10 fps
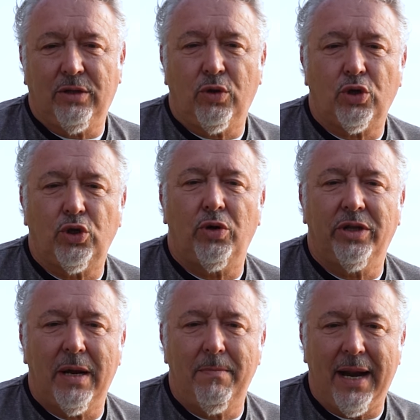le
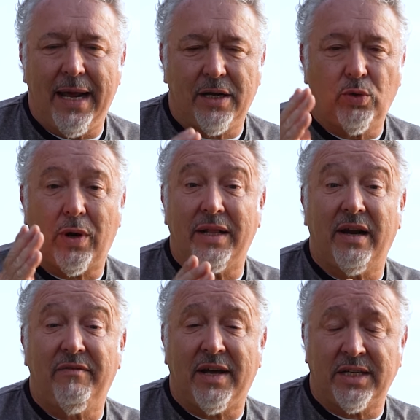torsioni del blank
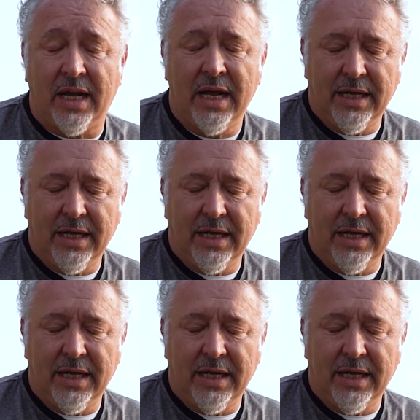durante le fasi